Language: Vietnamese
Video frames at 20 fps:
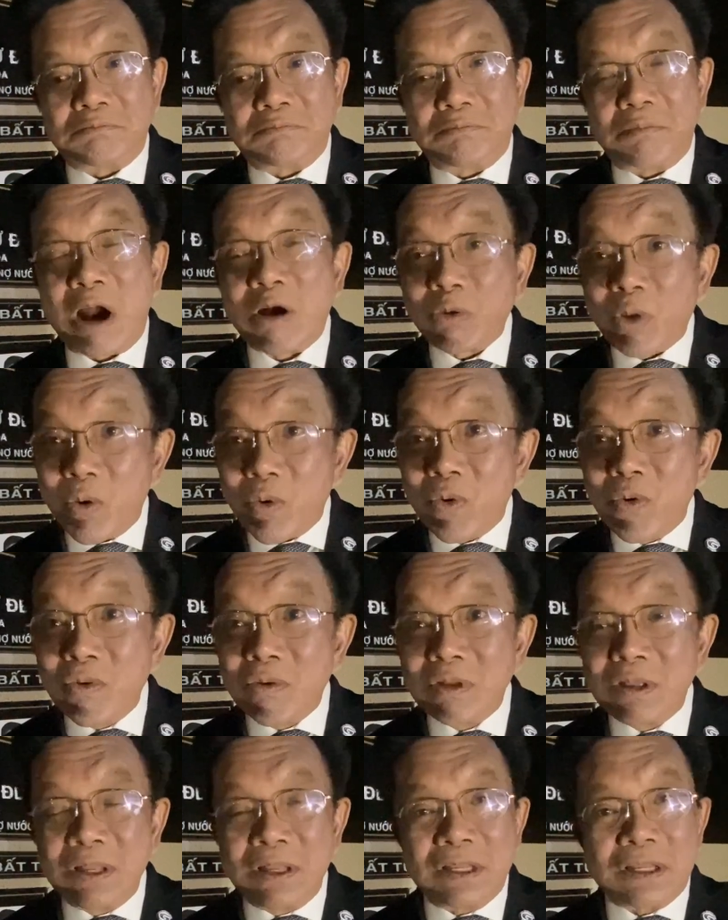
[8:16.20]
bảo thủ,
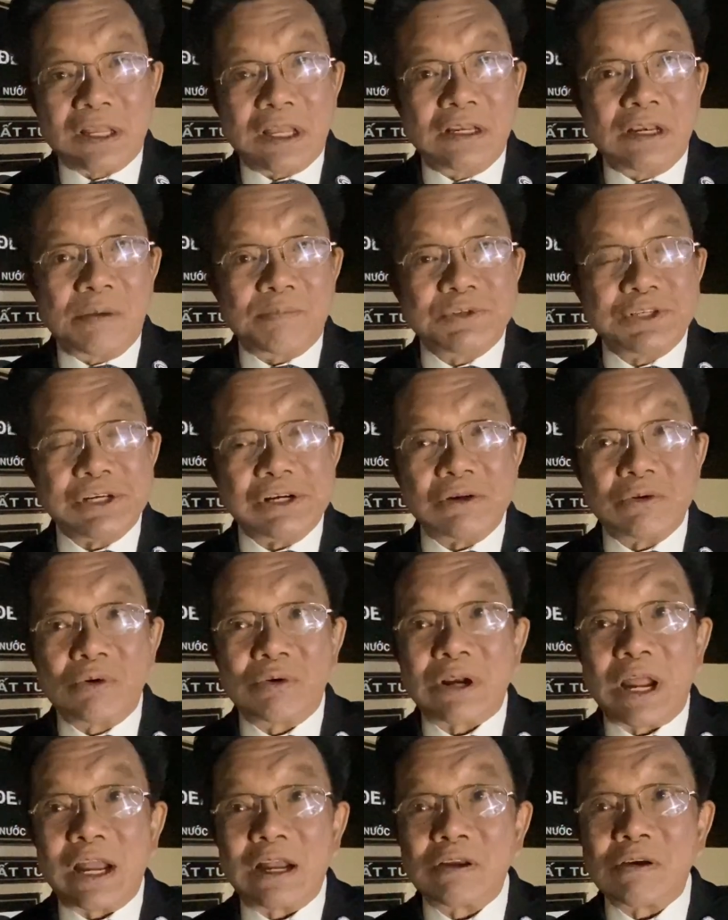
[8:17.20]
cái lập trường của
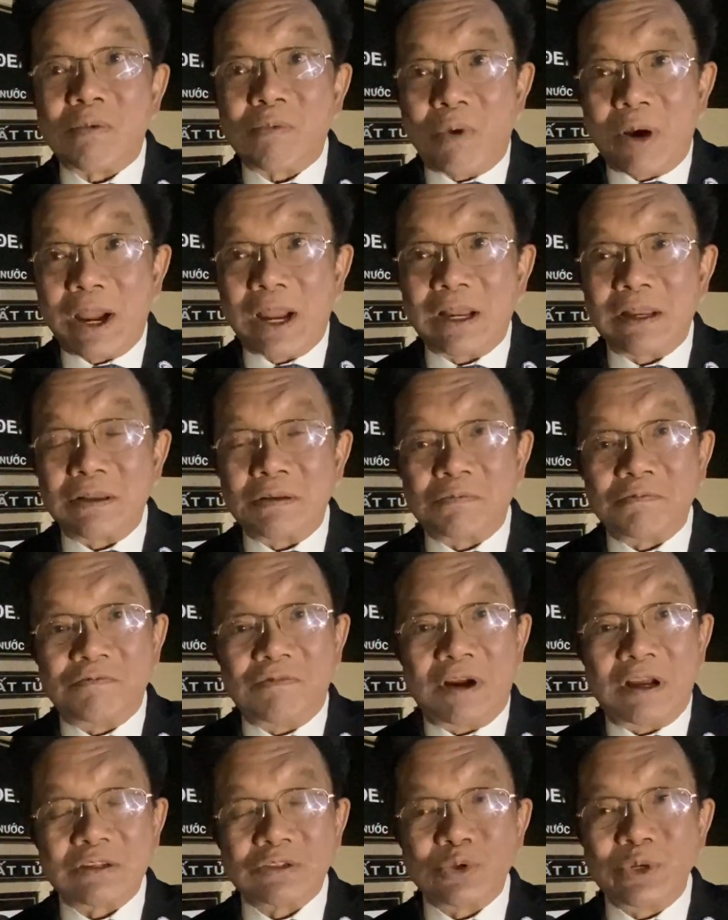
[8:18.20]
đảng Cộng Hòa
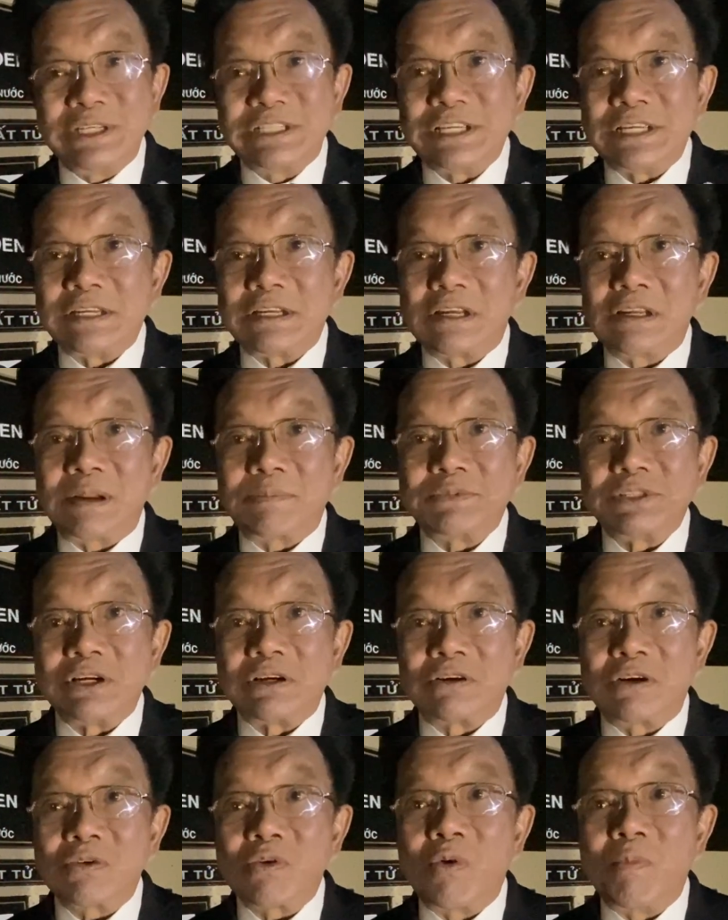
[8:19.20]
và duy trì cái lập
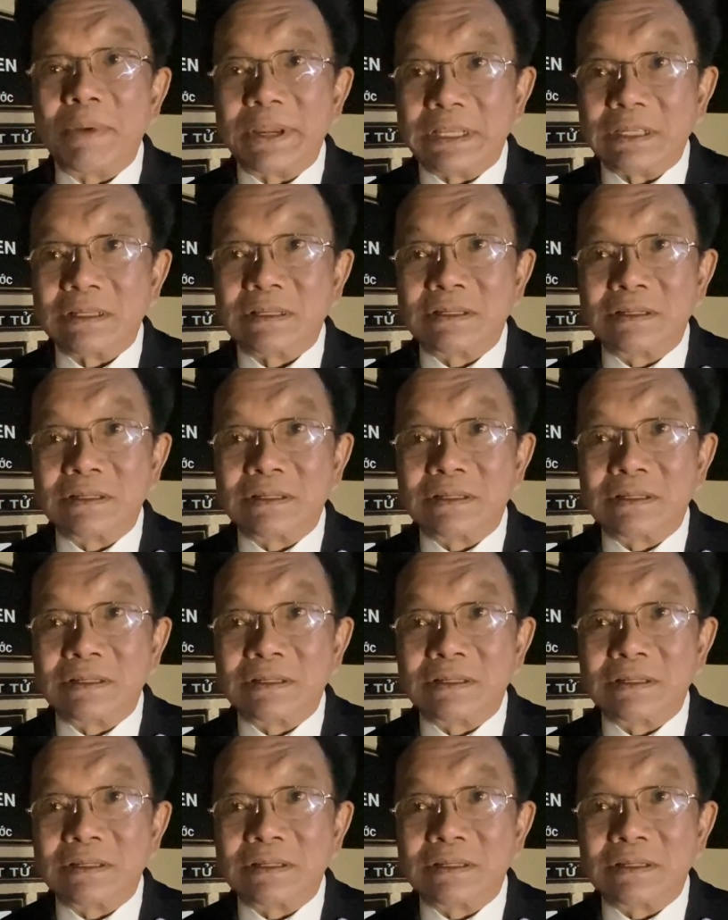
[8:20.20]
trường đó của mình.